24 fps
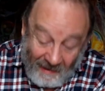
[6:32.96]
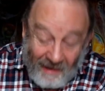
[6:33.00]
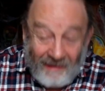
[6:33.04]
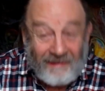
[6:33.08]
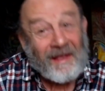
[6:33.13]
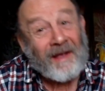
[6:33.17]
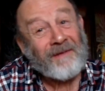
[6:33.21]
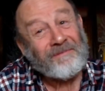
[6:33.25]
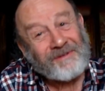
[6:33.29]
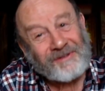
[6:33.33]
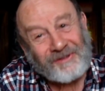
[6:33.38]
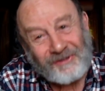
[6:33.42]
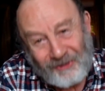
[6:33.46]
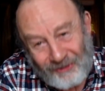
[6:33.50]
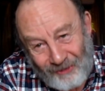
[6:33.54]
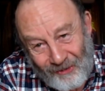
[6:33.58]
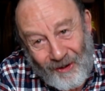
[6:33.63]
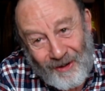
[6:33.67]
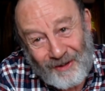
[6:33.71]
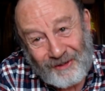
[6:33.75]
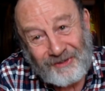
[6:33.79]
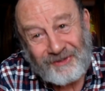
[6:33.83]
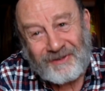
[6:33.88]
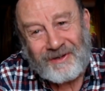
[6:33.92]
Там
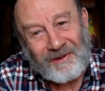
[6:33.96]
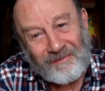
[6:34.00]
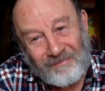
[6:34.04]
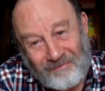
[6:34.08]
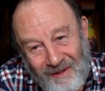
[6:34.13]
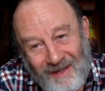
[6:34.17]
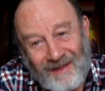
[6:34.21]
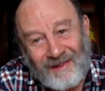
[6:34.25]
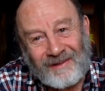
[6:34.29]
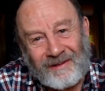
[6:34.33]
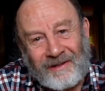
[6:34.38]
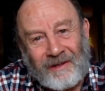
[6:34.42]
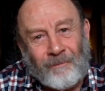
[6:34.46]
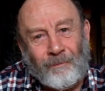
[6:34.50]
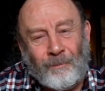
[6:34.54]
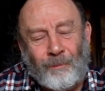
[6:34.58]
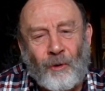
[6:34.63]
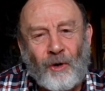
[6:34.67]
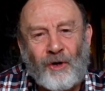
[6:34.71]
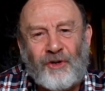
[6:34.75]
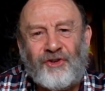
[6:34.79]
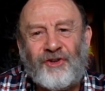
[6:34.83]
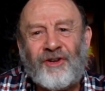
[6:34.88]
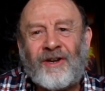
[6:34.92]
строчка мелким
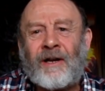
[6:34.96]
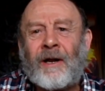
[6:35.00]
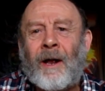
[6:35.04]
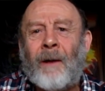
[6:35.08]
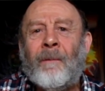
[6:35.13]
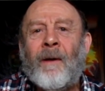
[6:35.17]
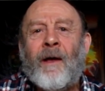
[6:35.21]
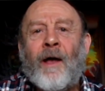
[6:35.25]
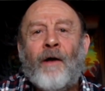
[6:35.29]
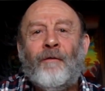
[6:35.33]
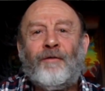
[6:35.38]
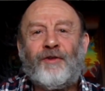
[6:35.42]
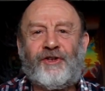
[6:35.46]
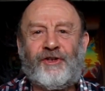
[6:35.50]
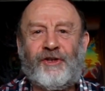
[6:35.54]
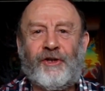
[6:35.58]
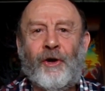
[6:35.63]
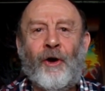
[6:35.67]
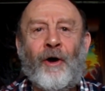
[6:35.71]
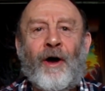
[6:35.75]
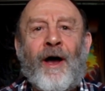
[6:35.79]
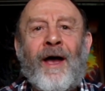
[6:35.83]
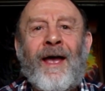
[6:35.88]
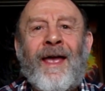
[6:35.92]
почерком.
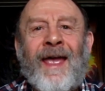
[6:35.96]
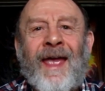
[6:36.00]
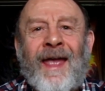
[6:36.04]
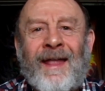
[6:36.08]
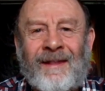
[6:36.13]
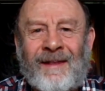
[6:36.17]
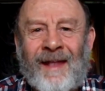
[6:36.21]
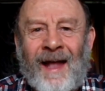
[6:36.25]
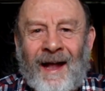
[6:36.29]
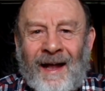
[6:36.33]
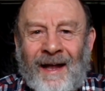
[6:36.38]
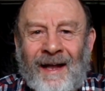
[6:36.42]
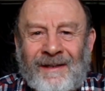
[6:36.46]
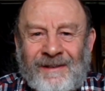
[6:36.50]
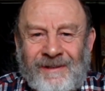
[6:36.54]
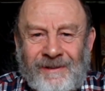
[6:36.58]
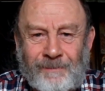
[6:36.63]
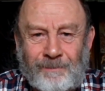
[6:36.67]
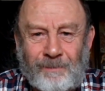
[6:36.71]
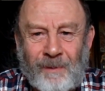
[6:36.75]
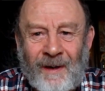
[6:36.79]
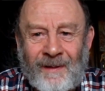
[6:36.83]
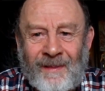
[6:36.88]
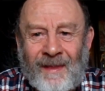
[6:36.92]
Все это,
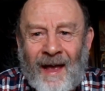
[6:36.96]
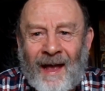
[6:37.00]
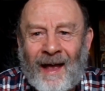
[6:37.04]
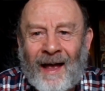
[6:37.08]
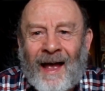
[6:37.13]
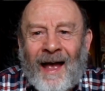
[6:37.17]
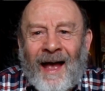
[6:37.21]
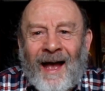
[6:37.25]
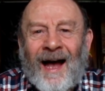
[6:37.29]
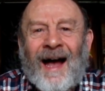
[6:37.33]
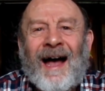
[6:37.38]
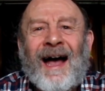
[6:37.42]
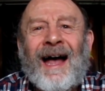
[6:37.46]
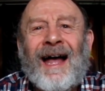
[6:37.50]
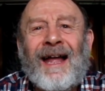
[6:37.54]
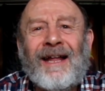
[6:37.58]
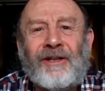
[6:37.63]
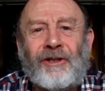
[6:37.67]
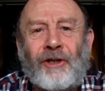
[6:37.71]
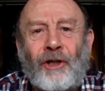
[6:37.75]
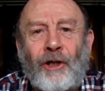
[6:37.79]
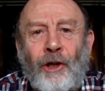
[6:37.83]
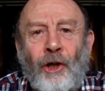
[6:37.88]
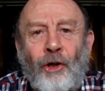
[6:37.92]
господа,
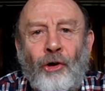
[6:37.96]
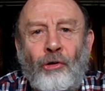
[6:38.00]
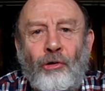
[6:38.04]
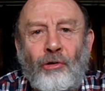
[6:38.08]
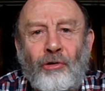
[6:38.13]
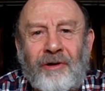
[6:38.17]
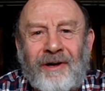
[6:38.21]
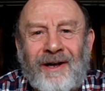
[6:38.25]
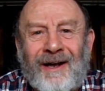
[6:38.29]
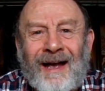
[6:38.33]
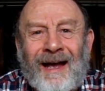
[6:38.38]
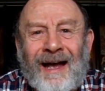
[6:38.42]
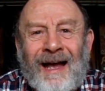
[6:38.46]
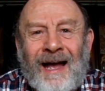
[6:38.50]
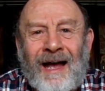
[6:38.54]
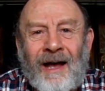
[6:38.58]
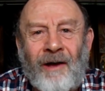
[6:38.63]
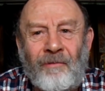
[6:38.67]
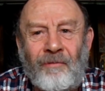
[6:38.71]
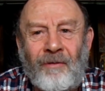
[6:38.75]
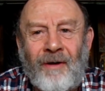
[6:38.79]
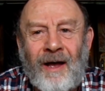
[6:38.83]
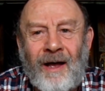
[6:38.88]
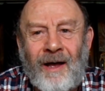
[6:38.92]
от
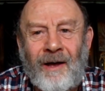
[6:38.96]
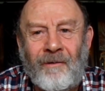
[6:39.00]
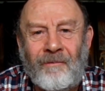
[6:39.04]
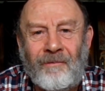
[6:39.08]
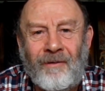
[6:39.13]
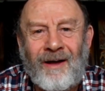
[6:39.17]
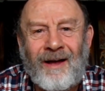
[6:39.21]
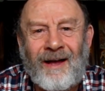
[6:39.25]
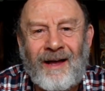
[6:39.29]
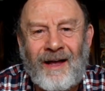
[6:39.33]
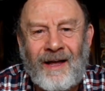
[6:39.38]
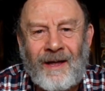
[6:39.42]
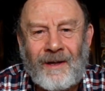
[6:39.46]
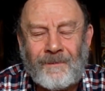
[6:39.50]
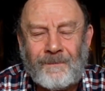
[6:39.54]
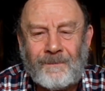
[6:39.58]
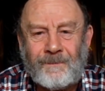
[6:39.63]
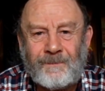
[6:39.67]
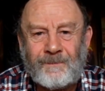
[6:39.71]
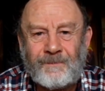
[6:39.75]
лукавого.